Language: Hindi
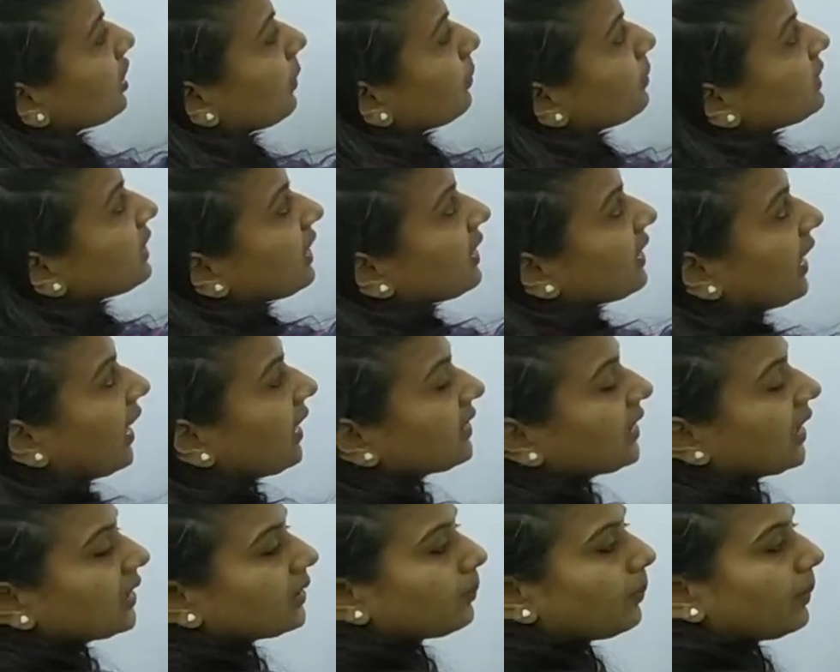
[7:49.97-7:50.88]
शब्द से क्या
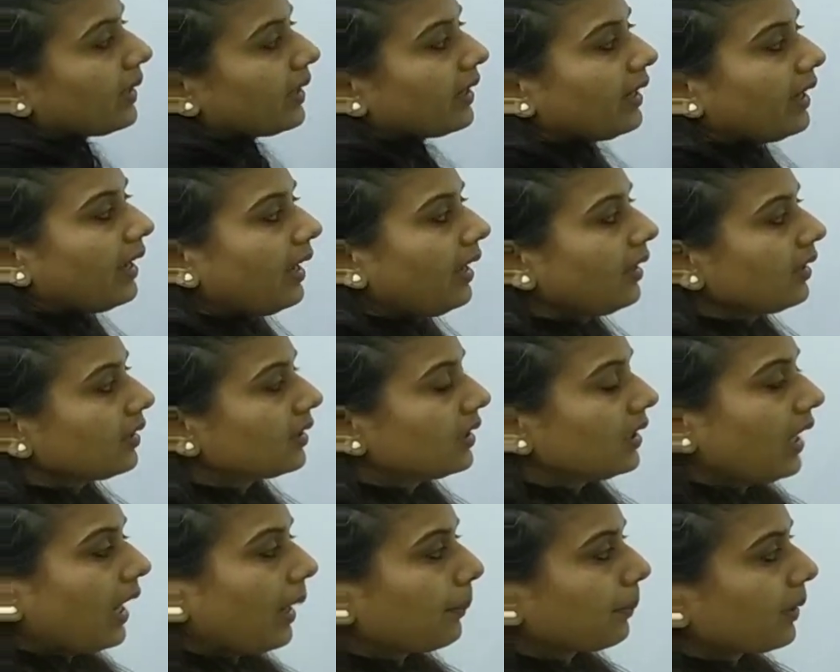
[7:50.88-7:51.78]
तात्पर्य है
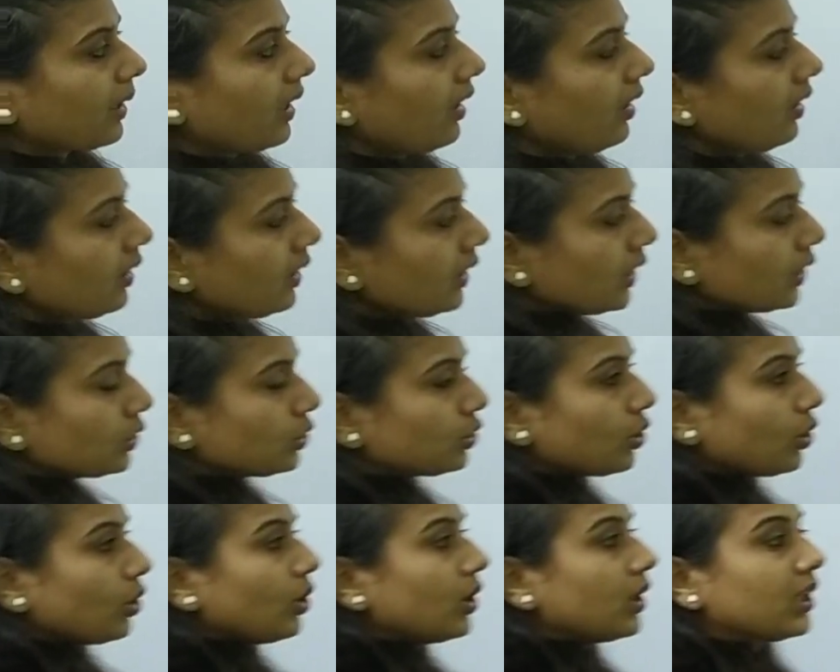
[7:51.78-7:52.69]
कि आपका
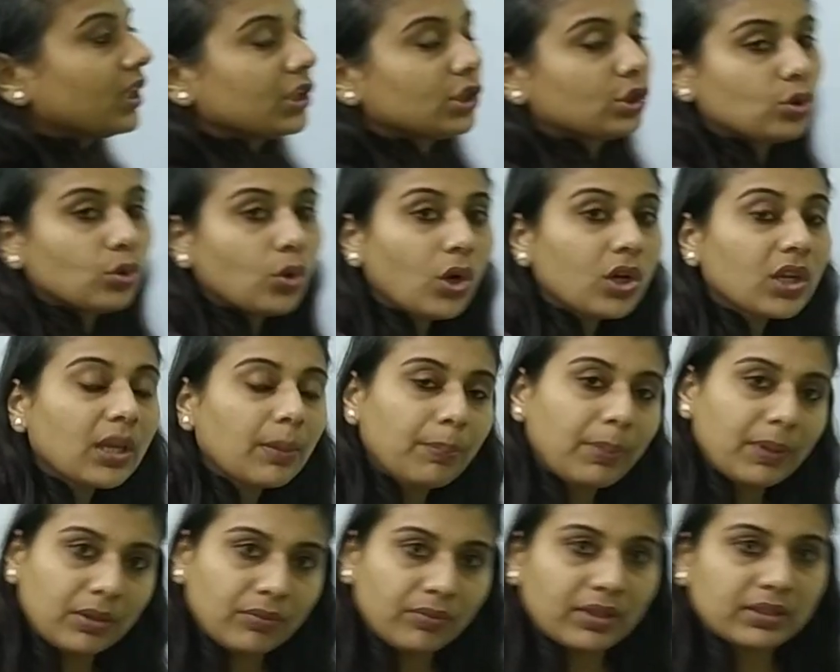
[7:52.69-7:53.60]
जो ऋतुओं के
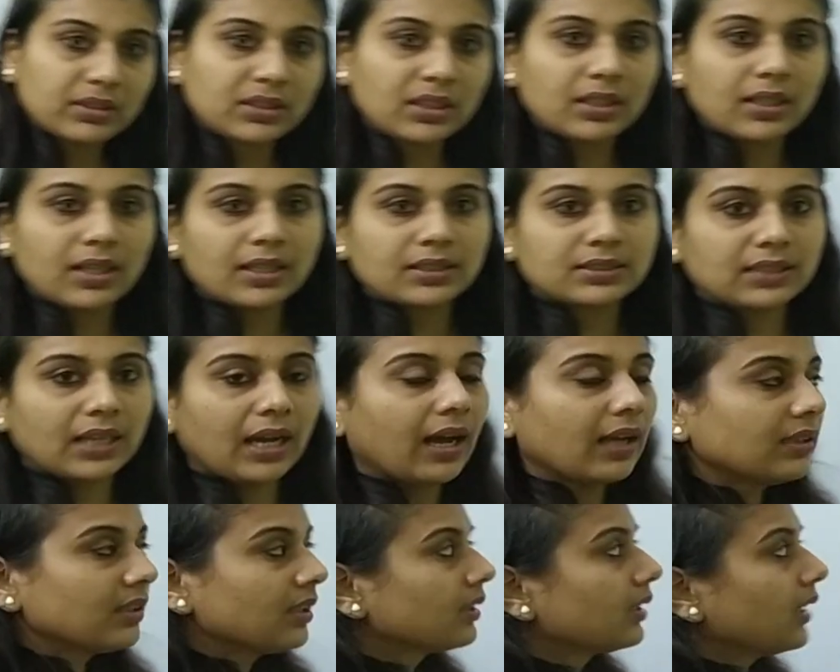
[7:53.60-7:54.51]
परिवर्तन के
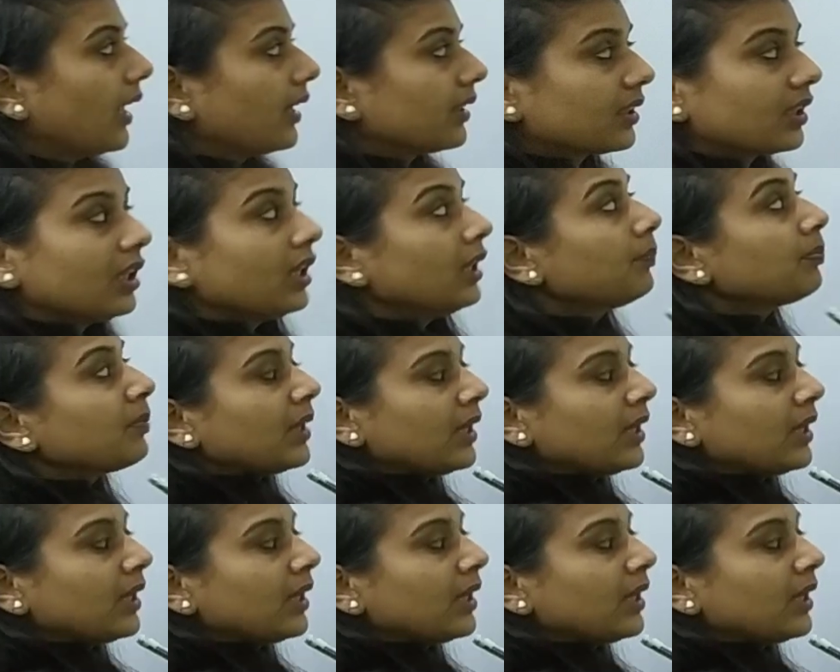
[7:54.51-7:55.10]
साथ यानी कि